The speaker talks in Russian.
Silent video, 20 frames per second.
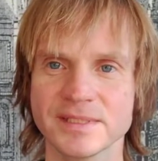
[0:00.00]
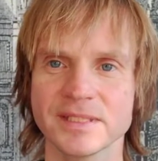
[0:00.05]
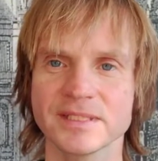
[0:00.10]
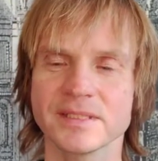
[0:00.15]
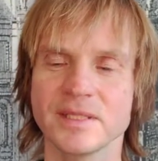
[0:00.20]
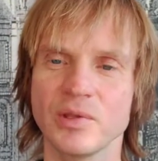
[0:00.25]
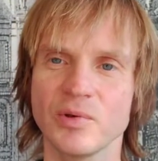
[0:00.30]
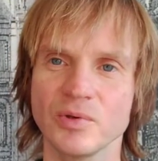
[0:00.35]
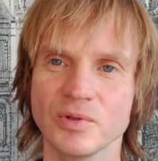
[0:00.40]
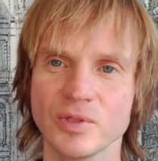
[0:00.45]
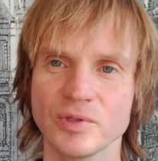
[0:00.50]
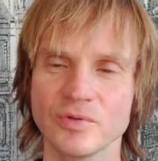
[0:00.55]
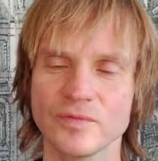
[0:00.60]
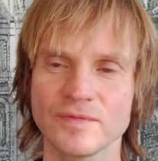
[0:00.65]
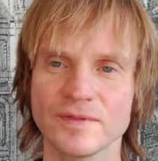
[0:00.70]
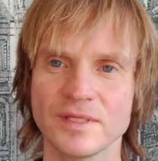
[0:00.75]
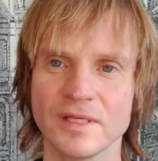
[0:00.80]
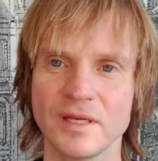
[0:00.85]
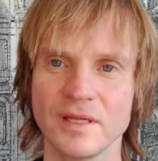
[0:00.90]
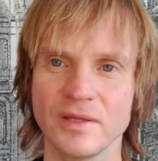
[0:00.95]
создает
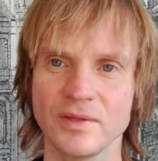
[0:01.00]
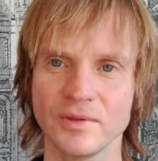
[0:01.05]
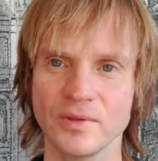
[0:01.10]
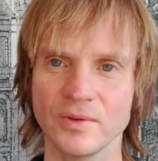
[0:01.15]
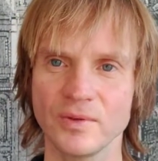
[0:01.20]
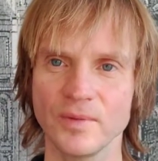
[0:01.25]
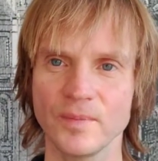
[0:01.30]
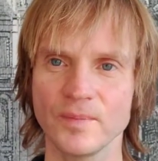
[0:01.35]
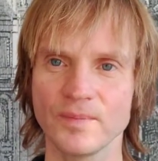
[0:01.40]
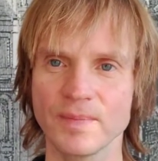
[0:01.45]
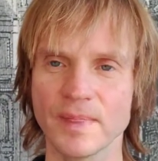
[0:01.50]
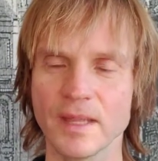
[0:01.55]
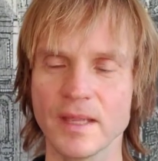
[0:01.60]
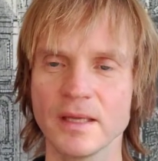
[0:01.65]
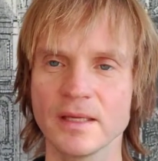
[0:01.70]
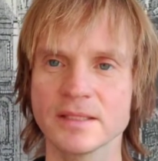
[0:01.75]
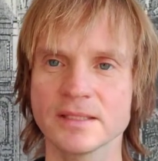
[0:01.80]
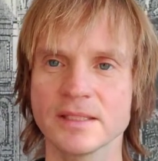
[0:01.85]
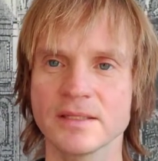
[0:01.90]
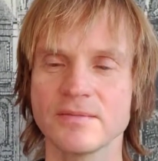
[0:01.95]
эту Вселенную.
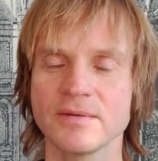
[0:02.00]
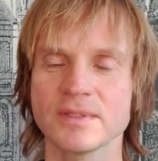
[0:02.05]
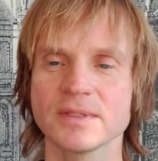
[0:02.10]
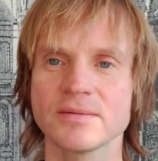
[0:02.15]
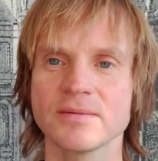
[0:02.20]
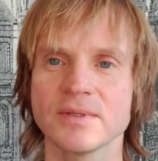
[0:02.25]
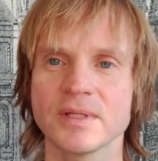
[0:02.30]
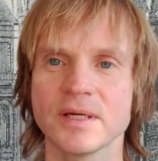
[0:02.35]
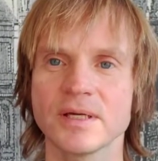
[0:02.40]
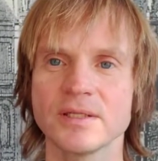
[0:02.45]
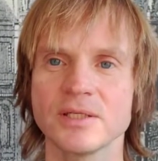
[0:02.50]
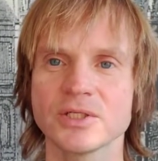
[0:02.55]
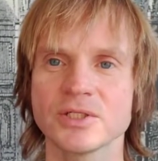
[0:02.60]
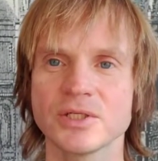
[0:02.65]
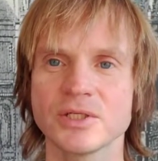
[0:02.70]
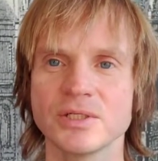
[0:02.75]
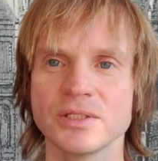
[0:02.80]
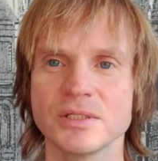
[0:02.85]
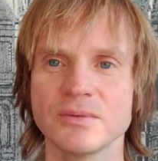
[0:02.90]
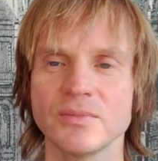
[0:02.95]
Соответственно,
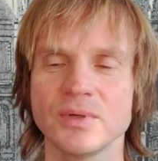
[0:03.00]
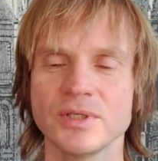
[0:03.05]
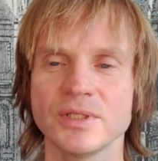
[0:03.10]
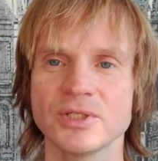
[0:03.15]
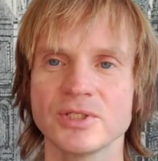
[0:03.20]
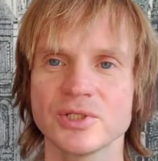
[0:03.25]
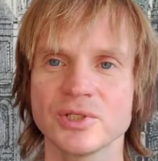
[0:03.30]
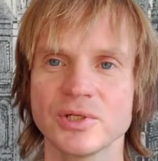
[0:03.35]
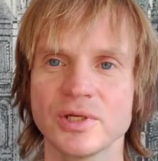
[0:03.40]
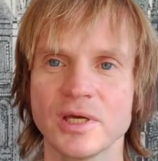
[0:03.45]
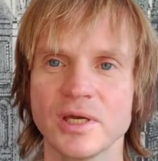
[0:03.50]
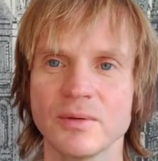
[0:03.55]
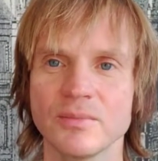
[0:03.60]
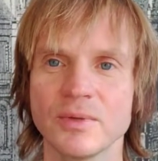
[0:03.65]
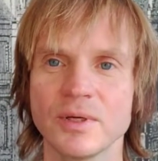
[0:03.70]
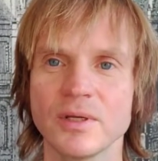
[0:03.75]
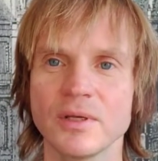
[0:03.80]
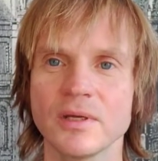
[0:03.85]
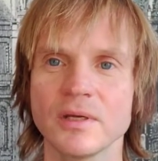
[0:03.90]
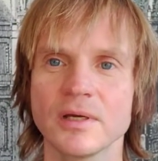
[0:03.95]
конечно, если мы
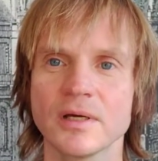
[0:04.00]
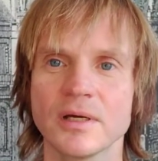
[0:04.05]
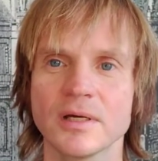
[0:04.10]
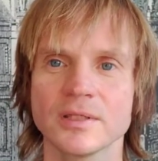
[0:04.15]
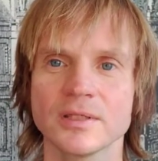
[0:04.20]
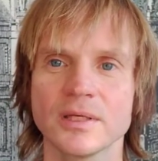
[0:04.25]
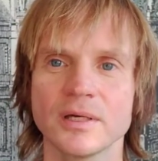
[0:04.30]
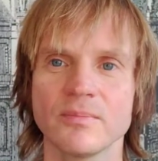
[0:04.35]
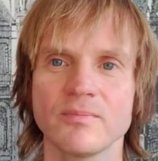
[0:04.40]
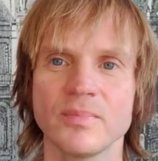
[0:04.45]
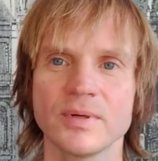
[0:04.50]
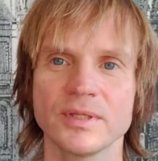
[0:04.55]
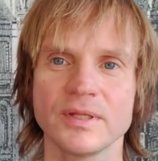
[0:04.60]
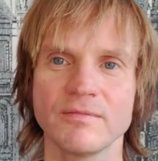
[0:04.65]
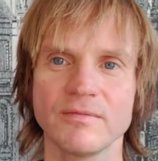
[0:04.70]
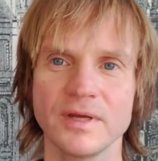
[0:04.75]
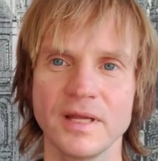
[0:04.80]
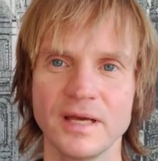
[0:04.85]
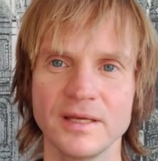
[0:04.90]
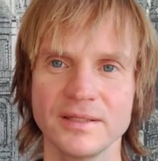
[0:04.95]
начинаем как-то
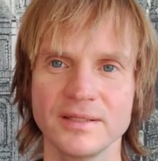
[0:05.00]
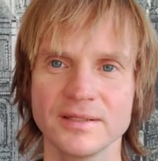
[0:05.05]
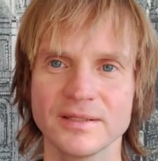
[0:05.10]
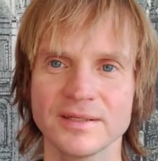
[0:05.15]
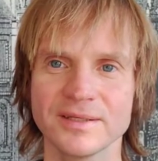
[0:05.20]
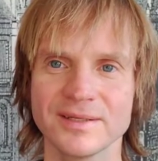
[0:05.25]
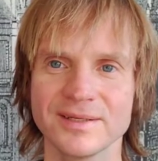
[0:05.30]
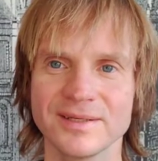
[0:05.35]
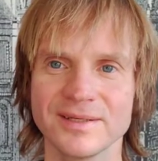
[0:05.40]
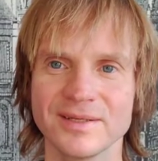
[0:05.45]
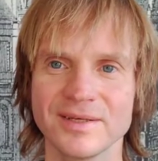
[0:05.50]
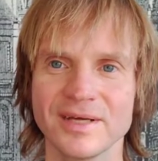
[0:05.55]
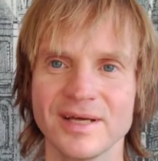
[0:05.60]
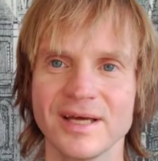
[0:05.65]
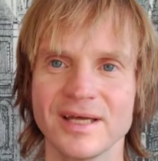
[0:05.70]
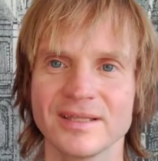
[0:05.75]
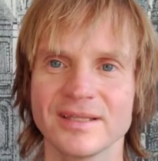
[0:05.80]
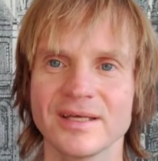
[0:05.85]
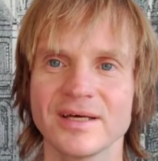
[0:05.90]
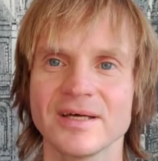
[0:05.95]
подавлять
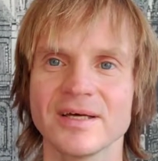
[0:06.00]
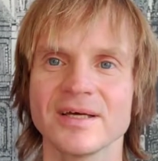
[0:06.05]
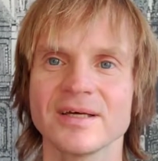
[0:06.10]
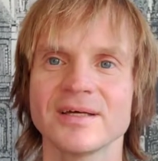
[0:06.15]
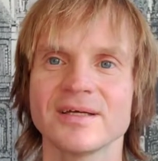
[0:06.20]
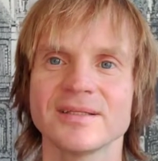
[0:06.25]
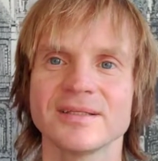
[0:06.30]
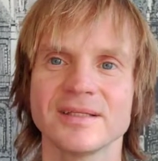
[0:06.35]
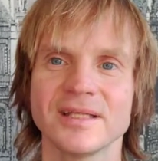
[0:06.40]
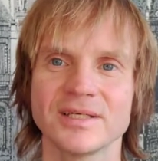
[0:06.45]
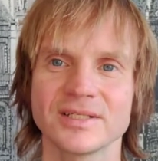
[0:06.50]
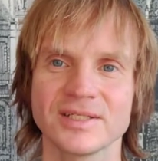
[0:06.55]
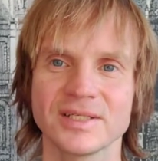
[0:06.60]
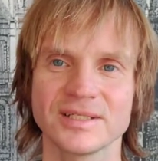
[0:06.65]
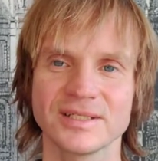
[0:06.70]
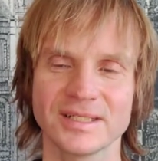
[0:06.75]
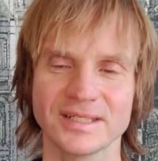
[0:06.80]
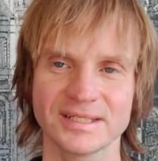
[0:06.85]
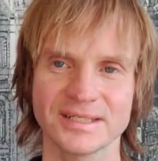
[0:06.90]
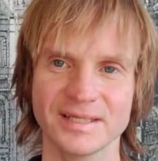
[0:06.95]
это
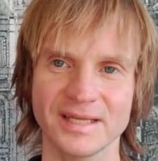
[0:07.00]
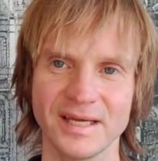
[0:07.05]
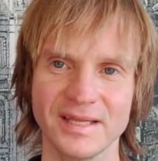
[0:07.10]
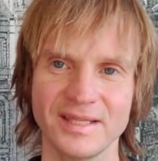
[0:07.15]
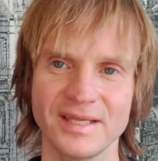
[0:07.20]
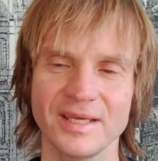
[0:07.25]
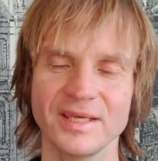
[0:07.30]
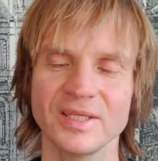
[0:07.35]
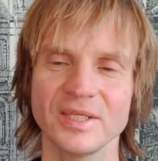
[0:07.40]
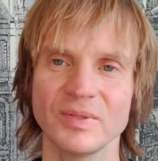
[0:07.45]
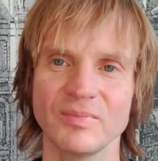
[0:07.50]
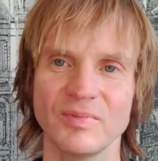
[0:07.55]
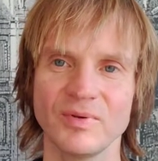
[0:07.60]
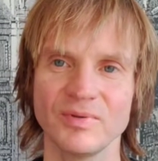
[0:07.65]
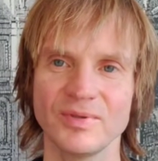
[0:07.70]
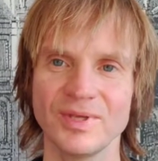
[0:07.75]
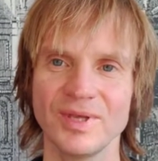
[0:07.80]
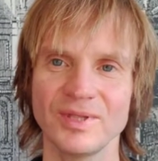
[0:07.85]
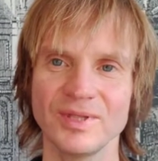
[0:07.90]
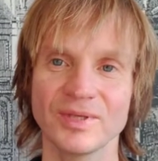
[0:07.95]
наше создание и
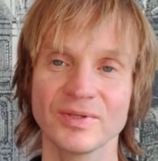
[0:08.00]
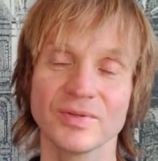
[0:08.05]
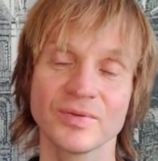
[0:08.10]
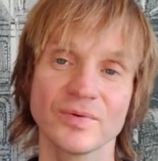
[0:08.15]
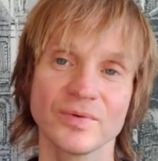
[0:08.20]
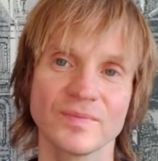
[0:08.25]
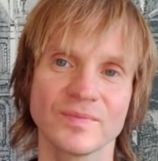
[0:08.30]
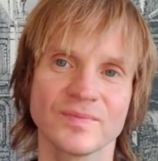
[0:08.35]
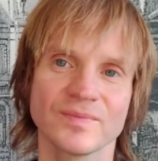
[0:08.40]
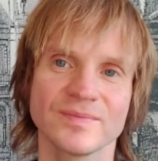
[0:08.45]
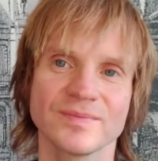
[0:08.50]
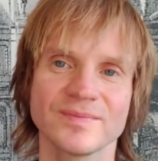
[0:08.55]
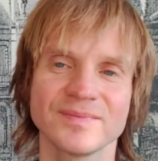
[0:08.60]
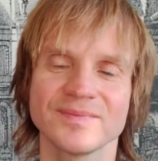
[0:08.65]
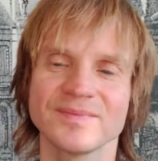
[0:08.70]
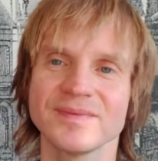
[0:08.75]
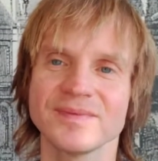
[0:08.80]
наблюдение, то